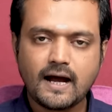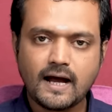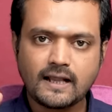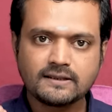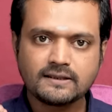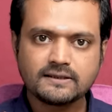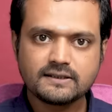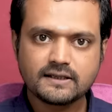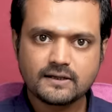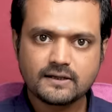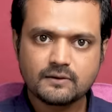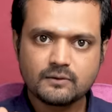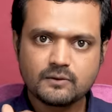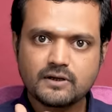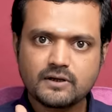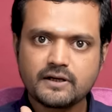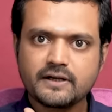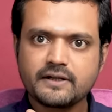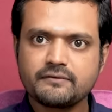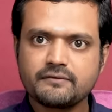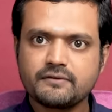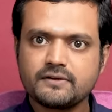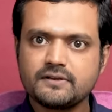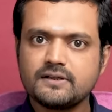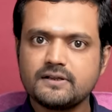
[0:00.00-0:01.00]
அந்த அளவுக்கு
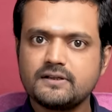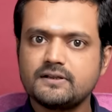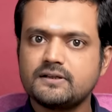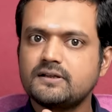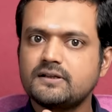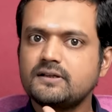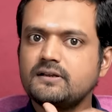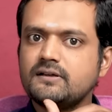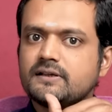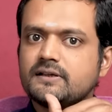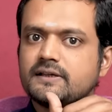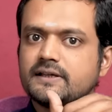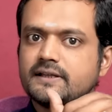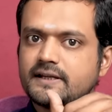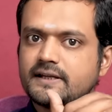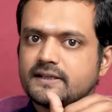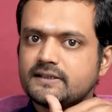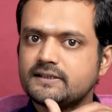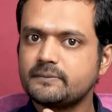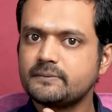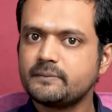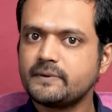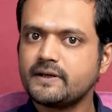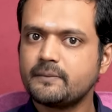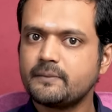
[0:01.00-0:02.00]
நீ வந்து அந்த
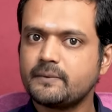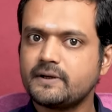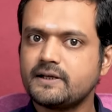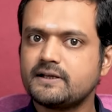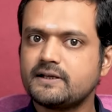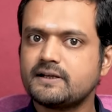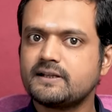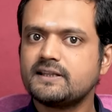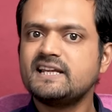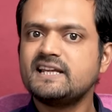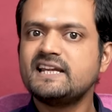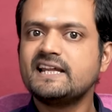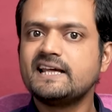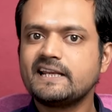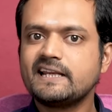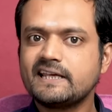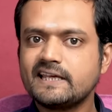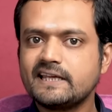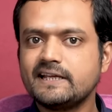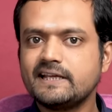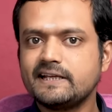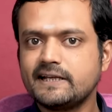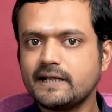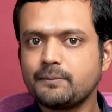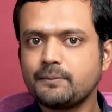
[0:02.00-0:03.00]
இறைத்தன்மை அப்படிங்கிறத
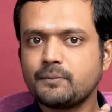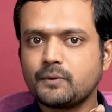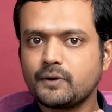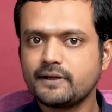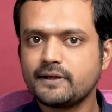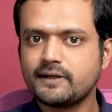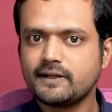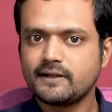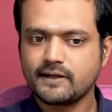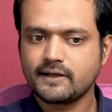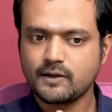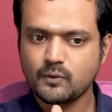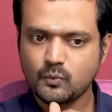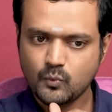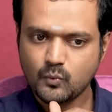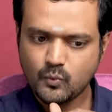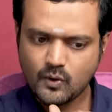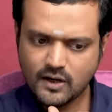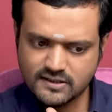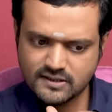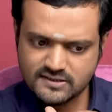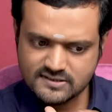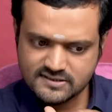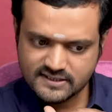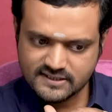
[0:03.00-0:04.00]
நெருங்கிக்கிட்டே போயிட்டே இருக்க
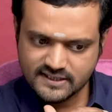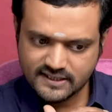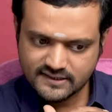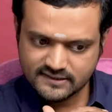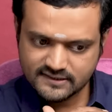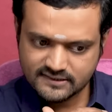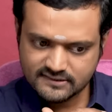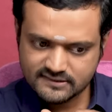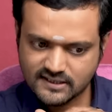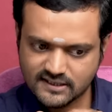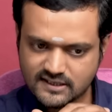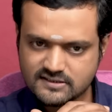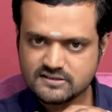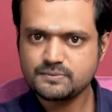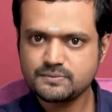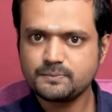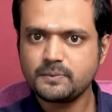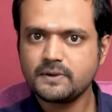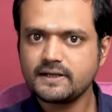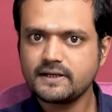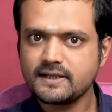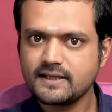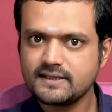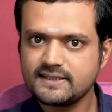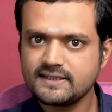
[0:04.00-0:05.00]
ஒன்ஸ் நீ அதை டச்
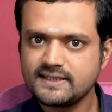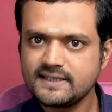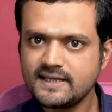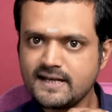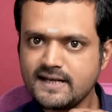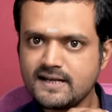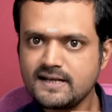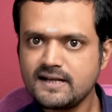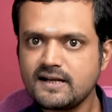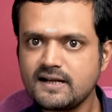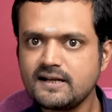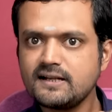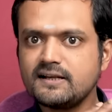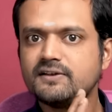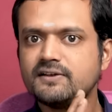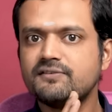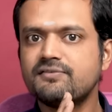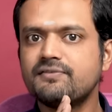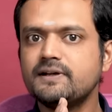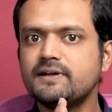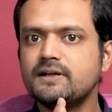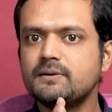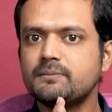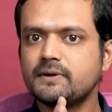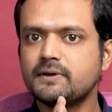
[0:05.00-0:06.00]
பண்ணி அது என்னன்னு நீ
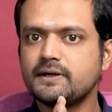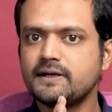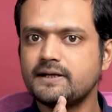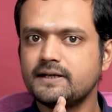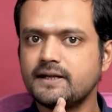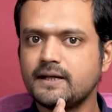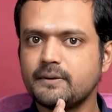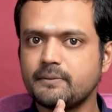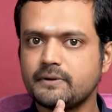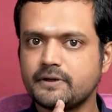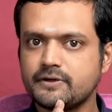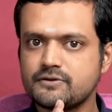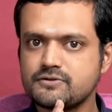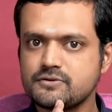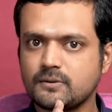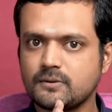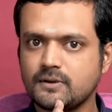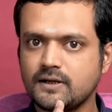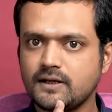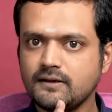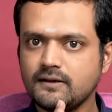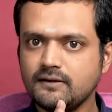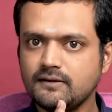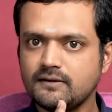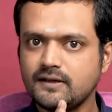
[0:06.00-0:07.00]
ஃபீல் பண்ணிட்டே அப்படின்னு
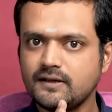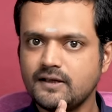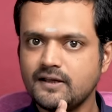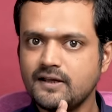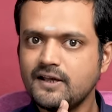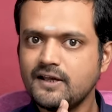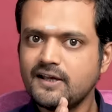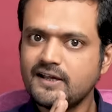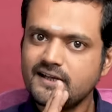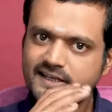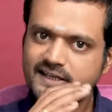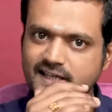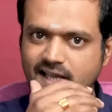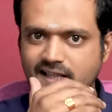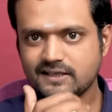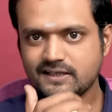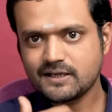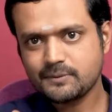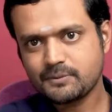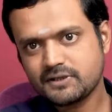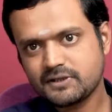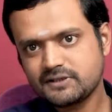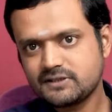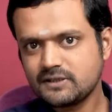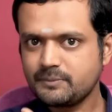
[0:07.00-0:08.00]
சொன்னால் நீ
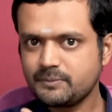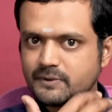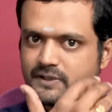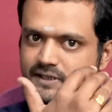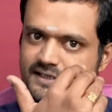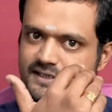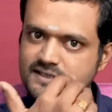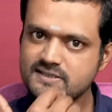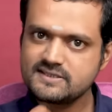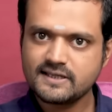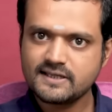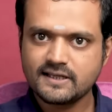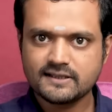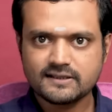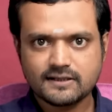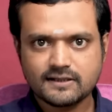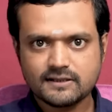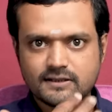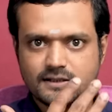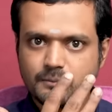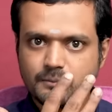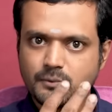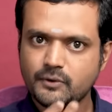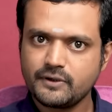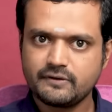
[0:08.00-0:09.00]
அதுக்கப்புறம் திருப்பி ஈஸியாக அந்த
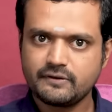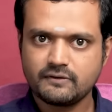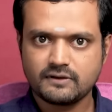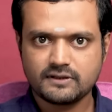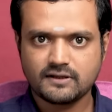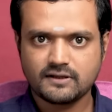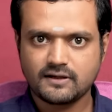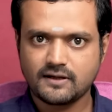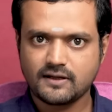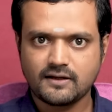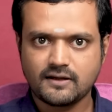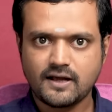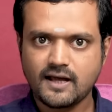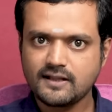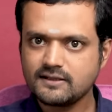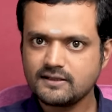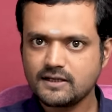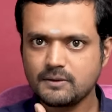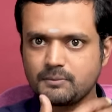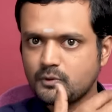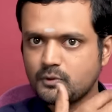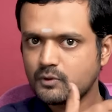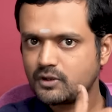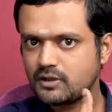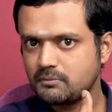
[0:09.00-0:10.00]
இடத்துல போயிட்டு வந்துடலாம்
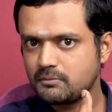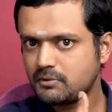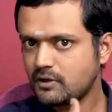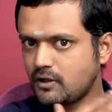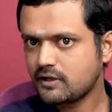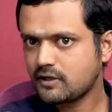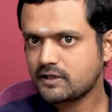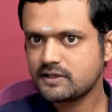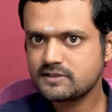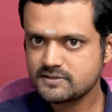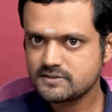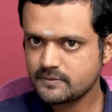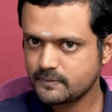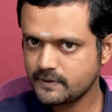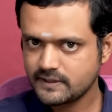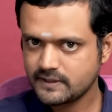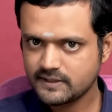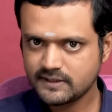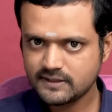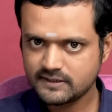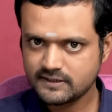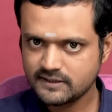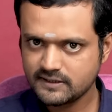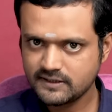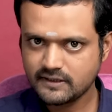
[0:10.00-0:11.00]
அதுக்கப்புறம் உனக்கு பிளாக்கேஜ்
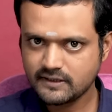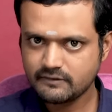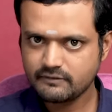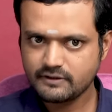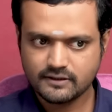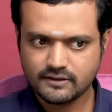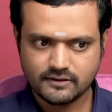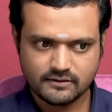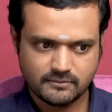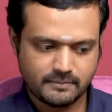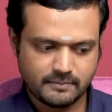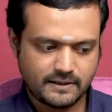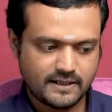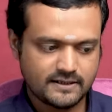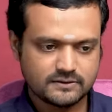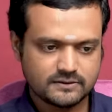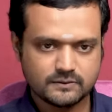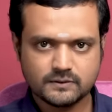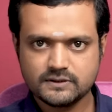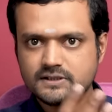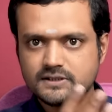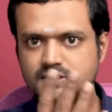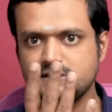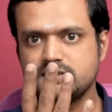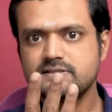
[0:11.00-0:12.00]
அப்படிங்கிறது இருக்கவே இருக்காது
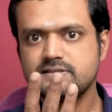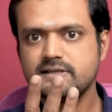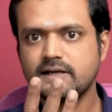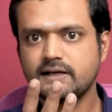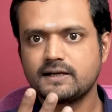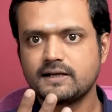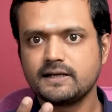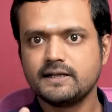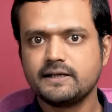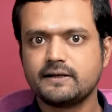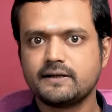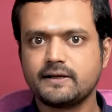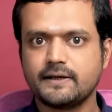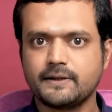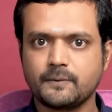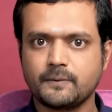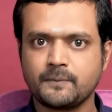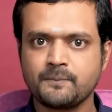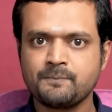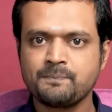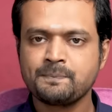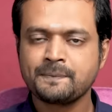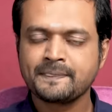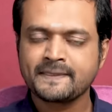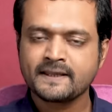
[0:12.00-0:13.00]
பார்த்து வந்து ஈஸியாக கிளியர் ஆயிரும்